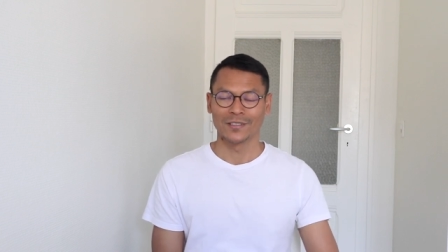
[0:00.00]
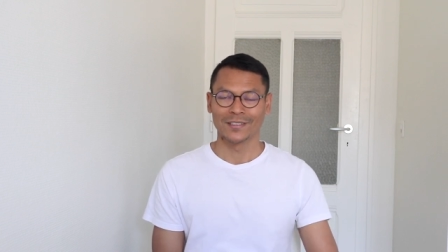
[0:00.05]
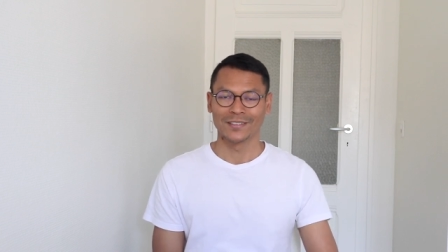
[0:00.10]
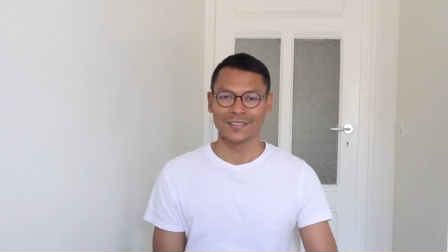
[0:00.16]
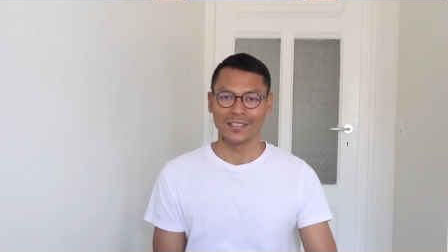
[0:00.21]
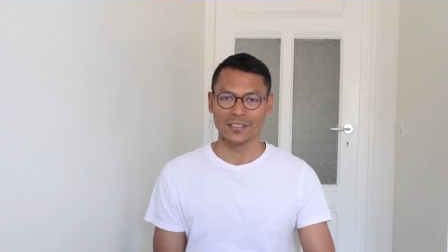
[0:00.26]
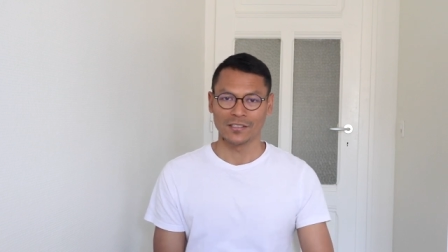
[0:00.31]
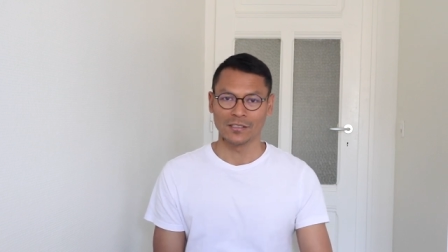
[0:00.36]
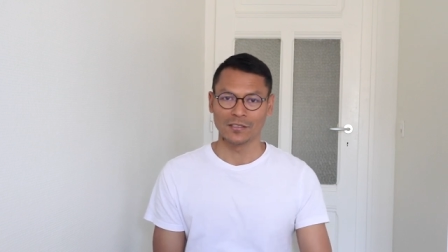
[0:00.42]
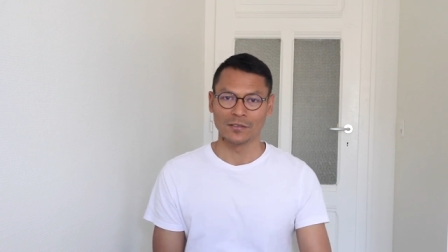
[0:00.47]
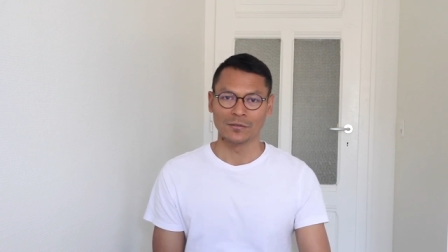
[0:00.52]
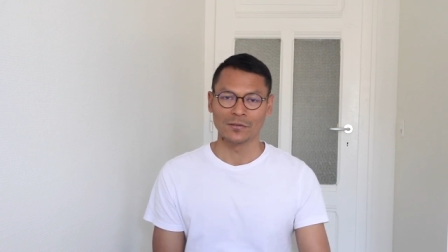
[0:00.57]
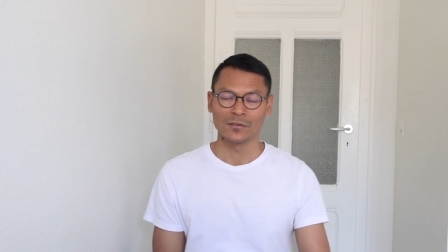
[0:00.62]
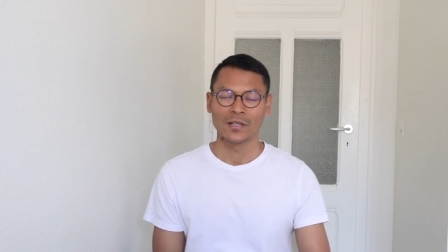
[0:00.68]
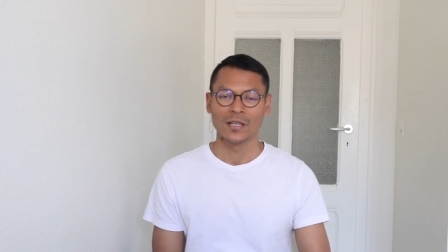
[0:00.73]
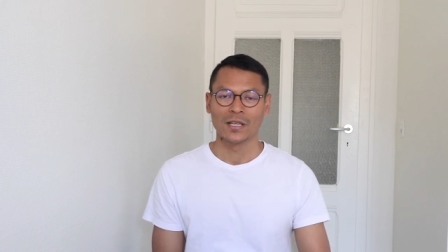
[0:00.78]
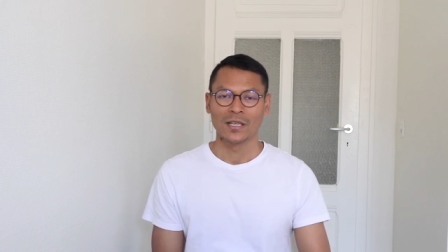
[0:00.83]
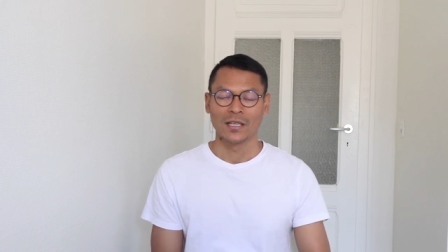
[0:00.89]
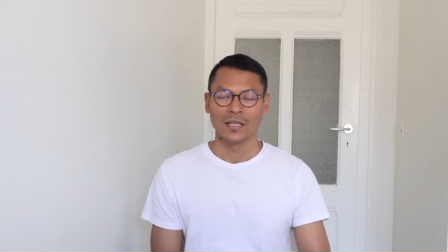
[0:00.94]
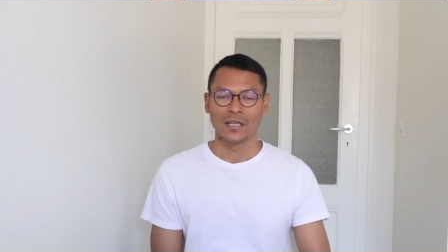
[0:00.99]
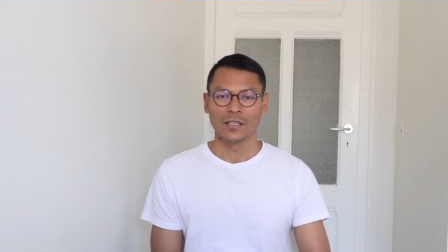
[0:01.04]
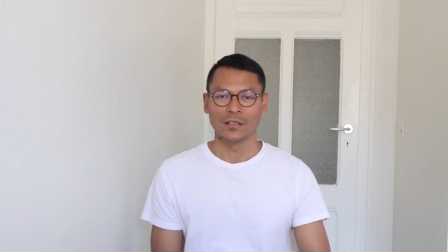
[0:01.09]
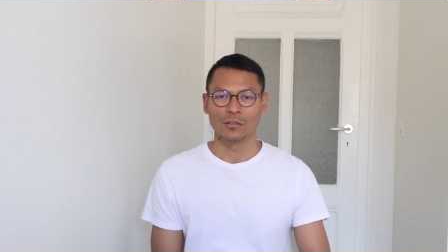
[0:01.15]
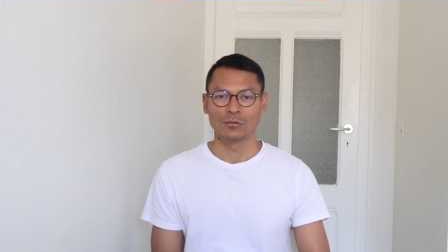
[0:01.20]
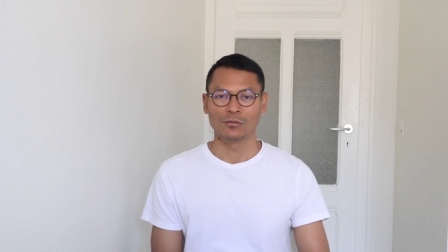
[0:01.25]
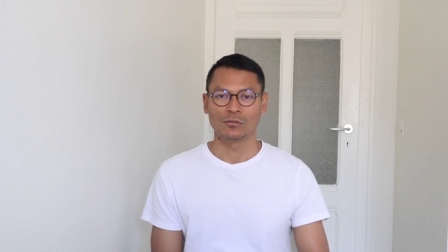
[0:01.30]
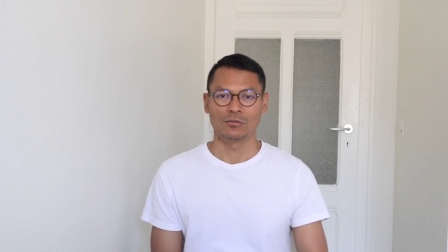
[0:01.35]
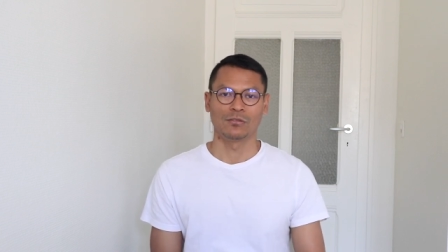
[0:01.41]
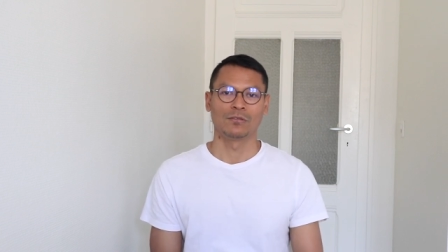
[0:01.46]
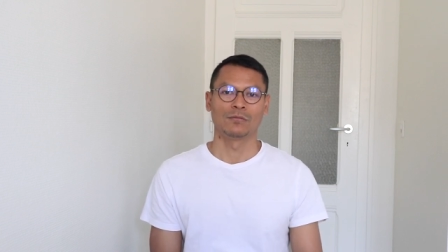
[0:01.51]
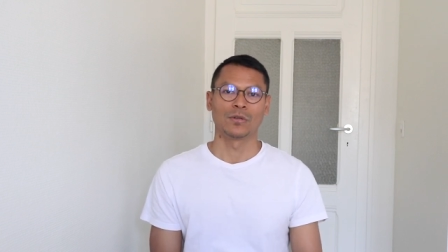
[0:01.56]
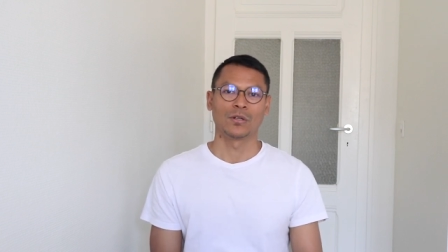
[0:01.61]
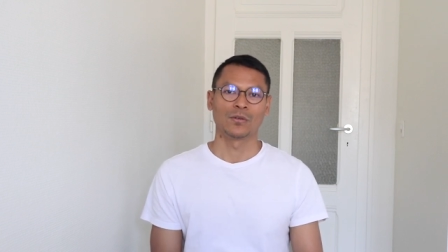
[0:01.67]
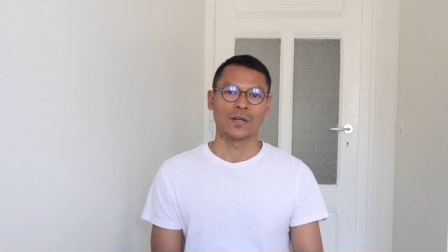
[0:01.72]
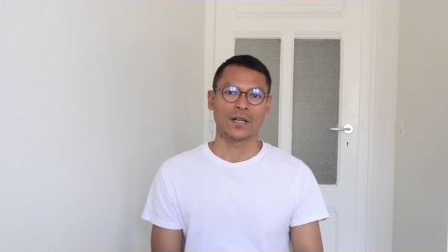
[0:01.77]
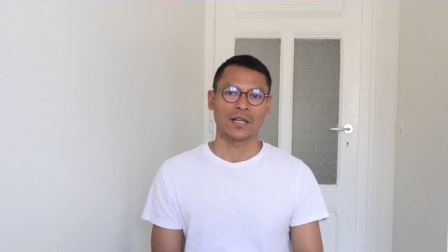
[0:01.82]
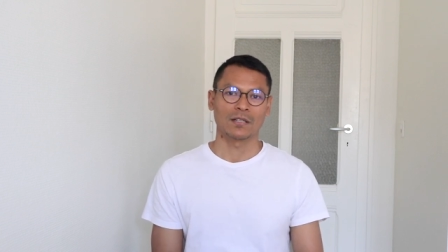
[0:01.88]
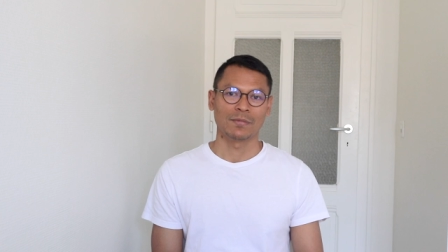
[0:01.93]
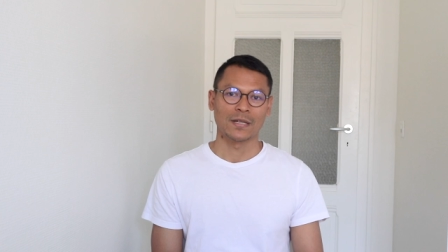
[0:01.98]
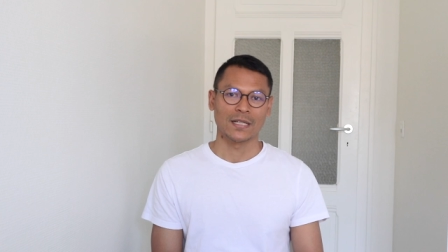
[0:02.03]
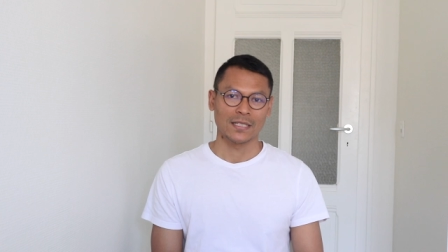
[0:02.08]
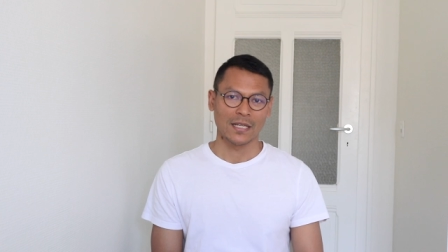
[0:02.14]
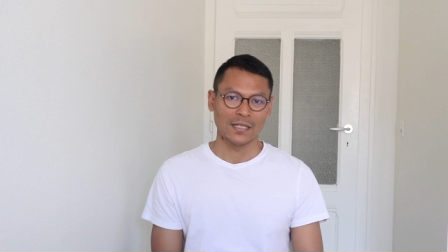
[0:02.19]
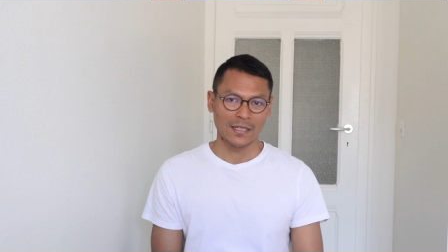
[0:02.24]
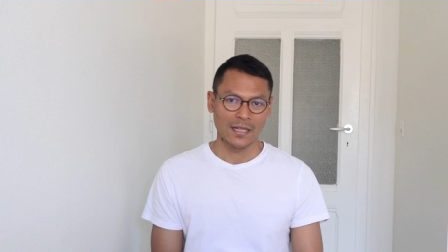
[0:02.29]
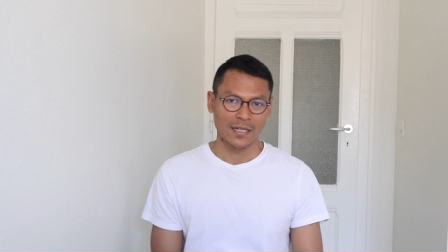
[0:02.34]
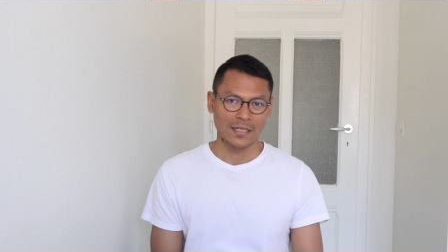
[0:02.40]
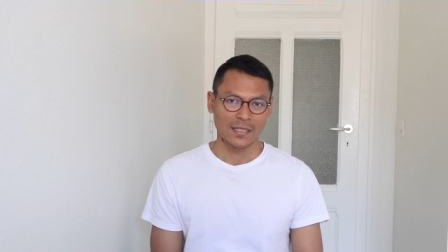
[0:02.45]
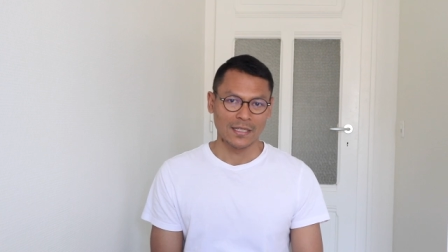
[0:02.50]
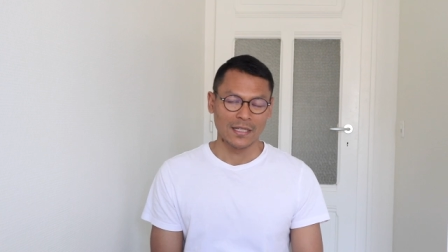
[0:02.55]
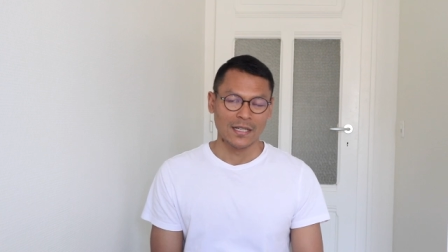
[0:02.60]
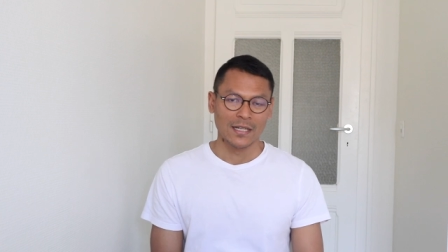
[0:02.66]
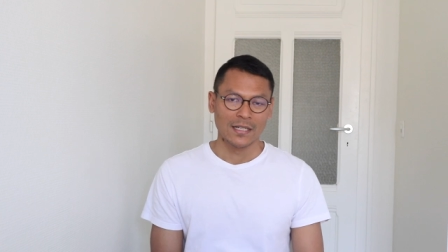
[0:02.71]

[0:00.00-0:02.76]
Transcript: Ticino itu menggunakan bahasa Italia.